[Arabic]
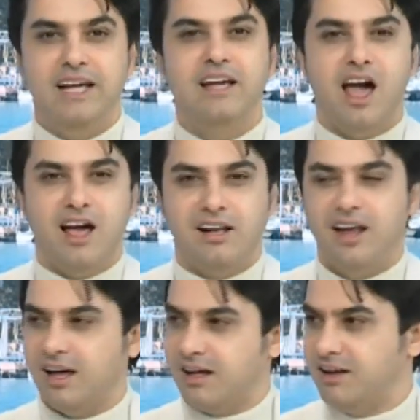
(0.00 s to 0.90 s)
هي
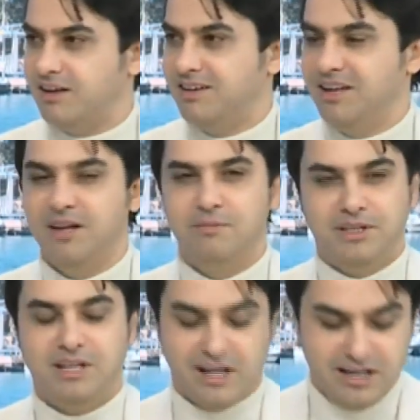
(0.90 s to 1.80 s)
أخلاق طبعا
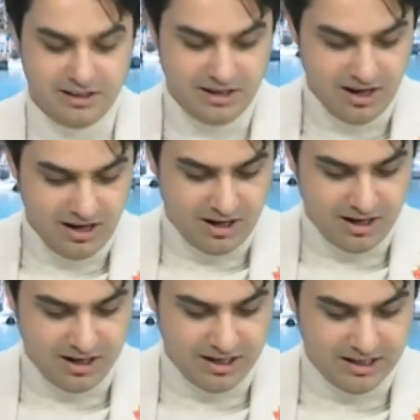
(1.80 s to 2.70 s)
بالتأكيد
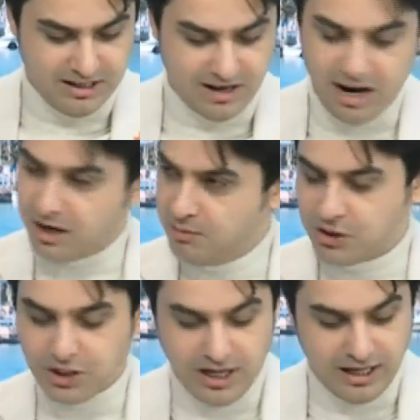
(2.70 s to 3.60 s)
آه راقي ما
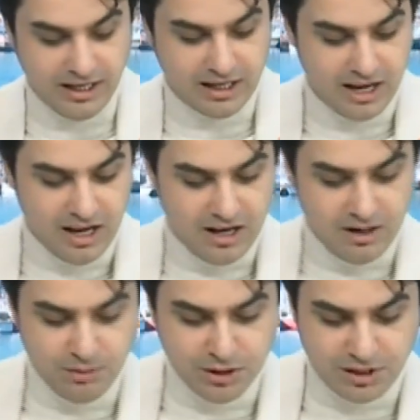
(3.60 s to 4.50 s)
شاء الله عليك
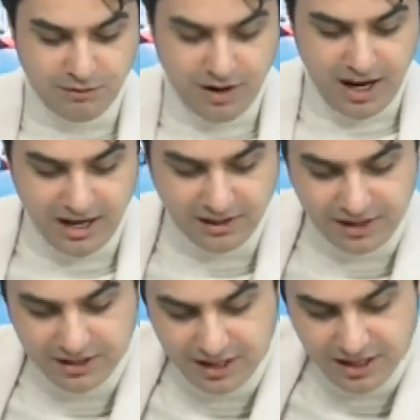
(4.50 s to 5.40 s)
آه، مصطفى
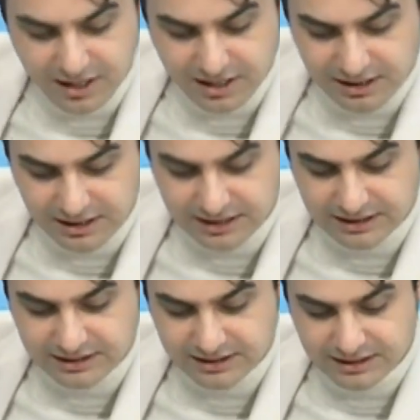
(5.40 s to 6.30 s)
أيضا
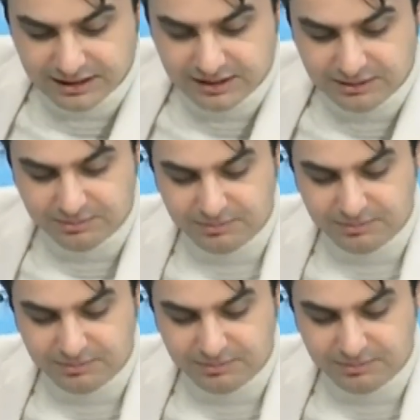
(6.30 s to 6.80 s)
آه،, آه